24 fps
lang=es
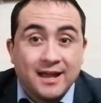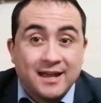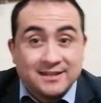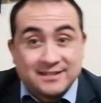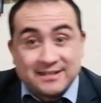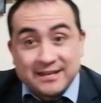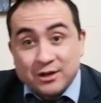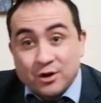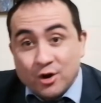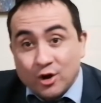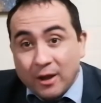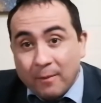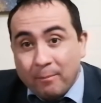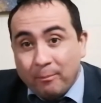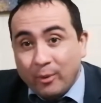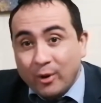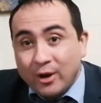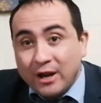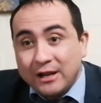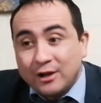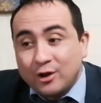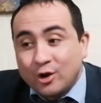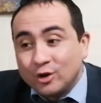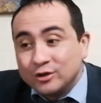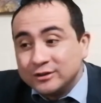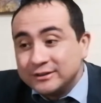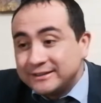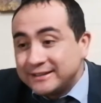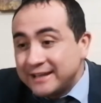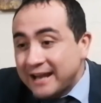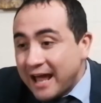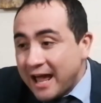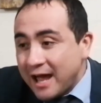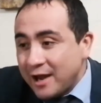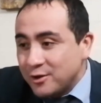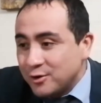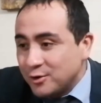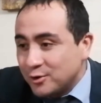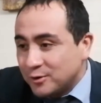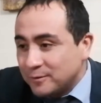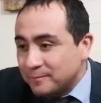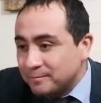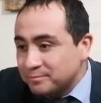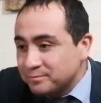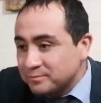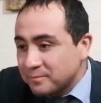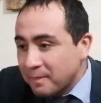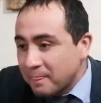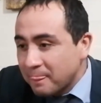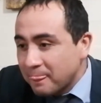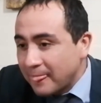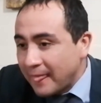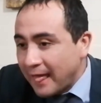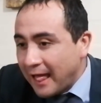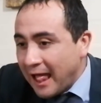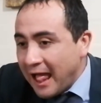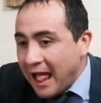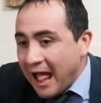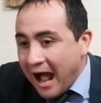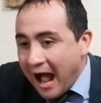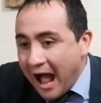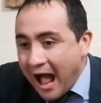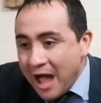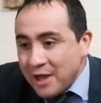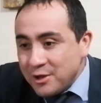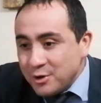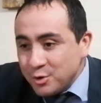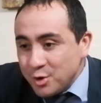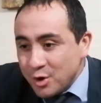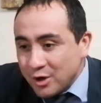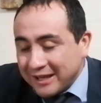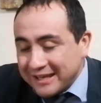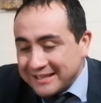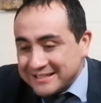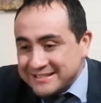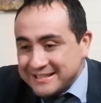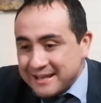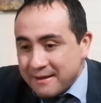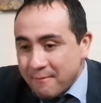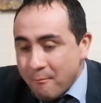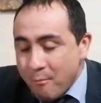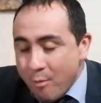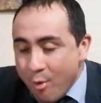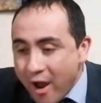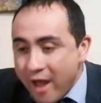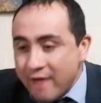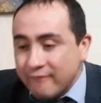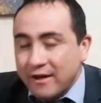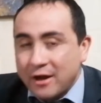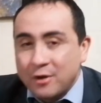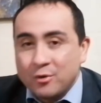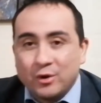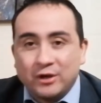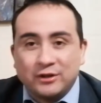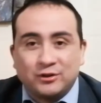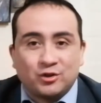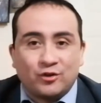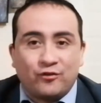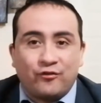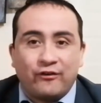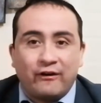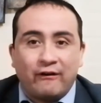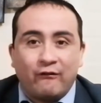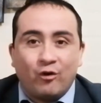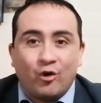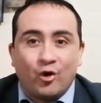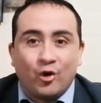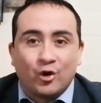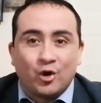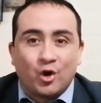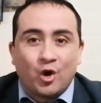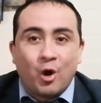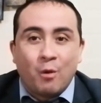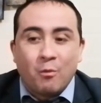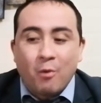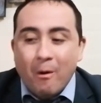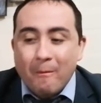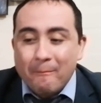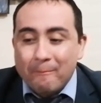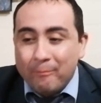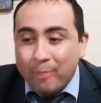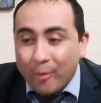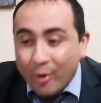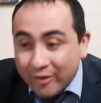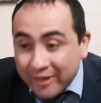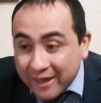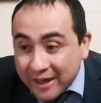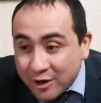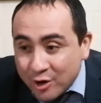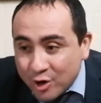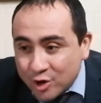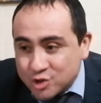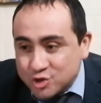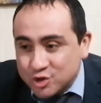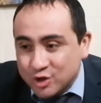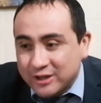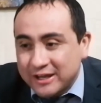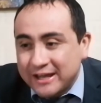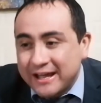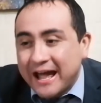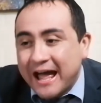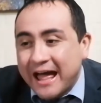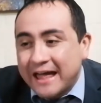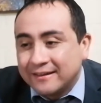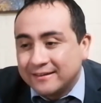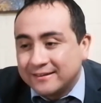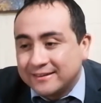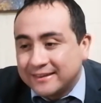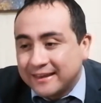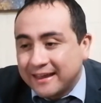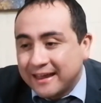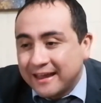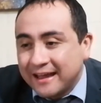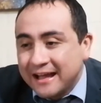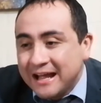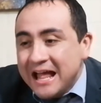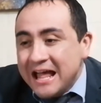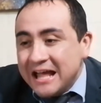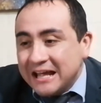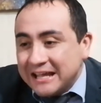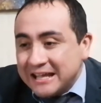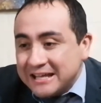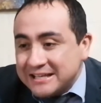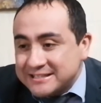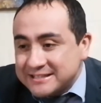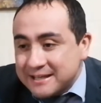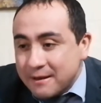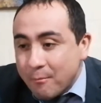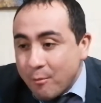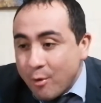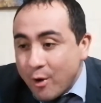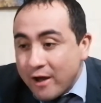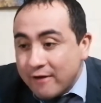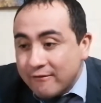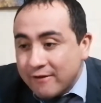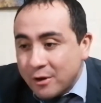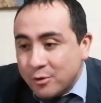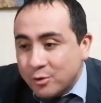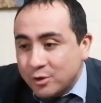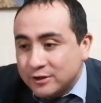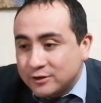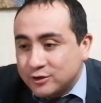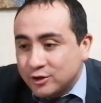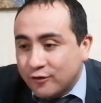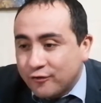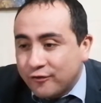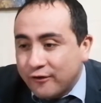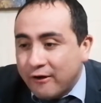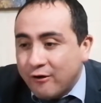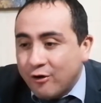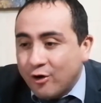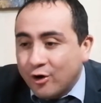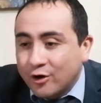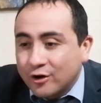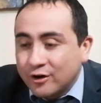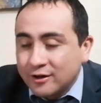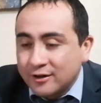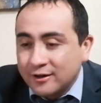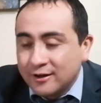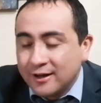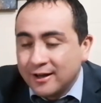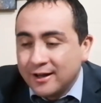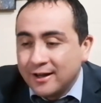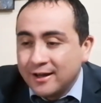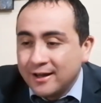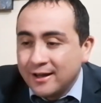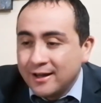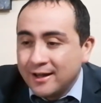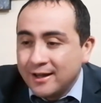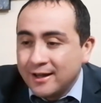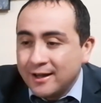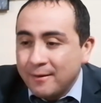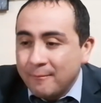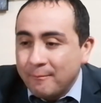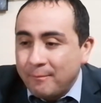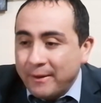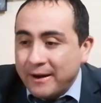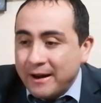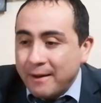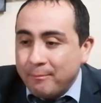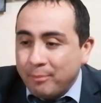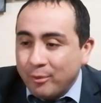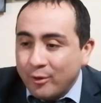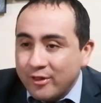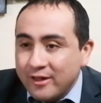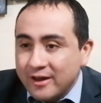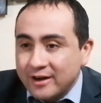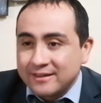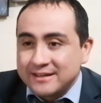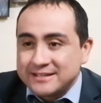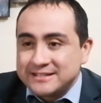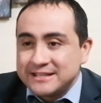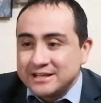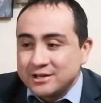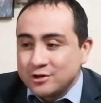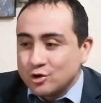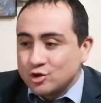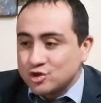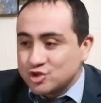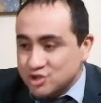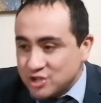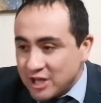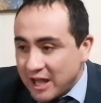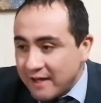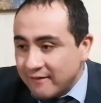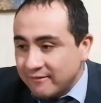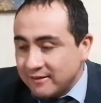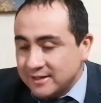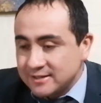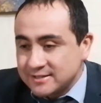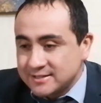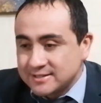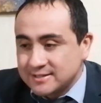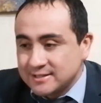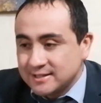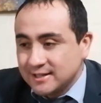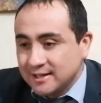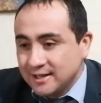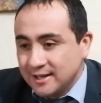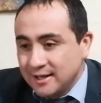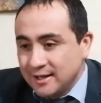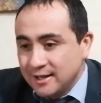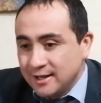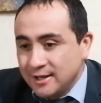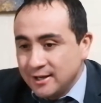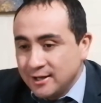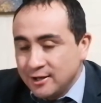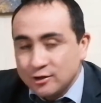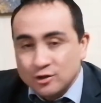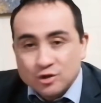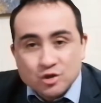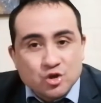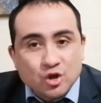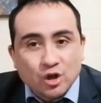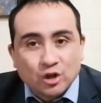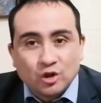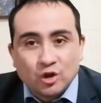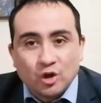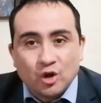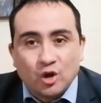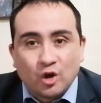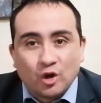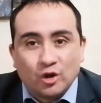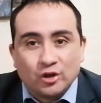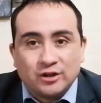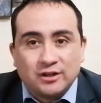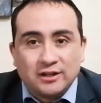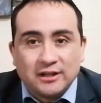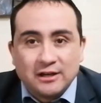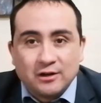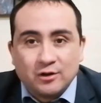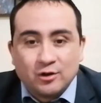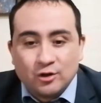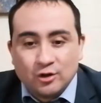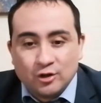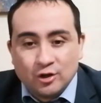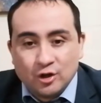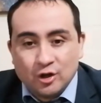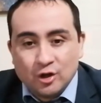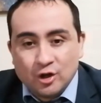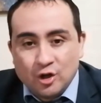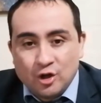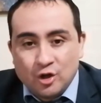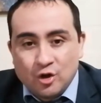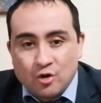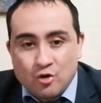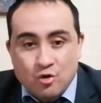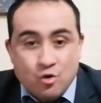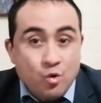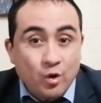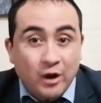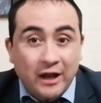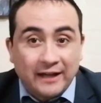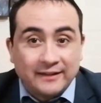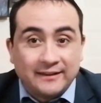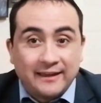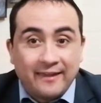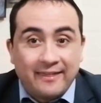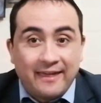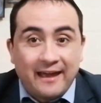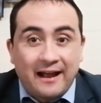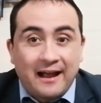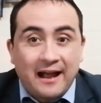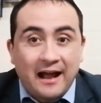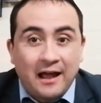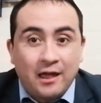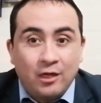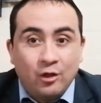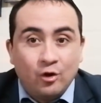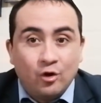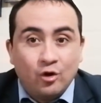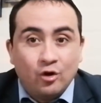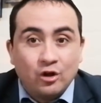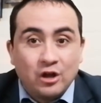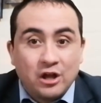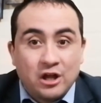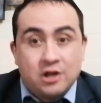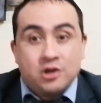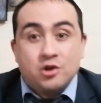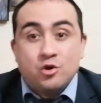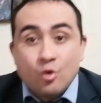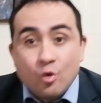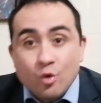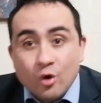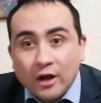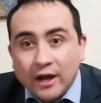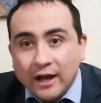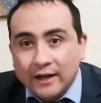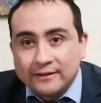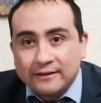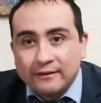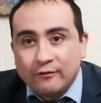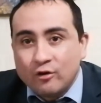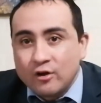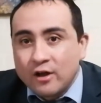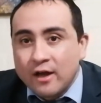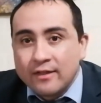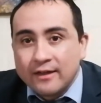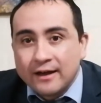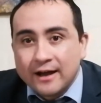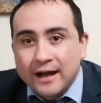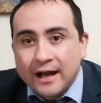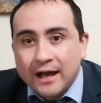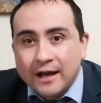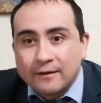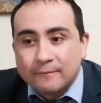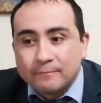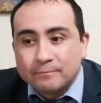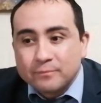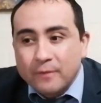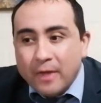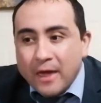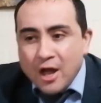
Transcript: sino que por el contrario, hay uno que se mueva a nuestro favor, como un poderoso gigante, y se mueva a nuestro favor para poder decirnos, sabes, yo estoy contigo. Nunca te he dejado y nunca te voy a dejar.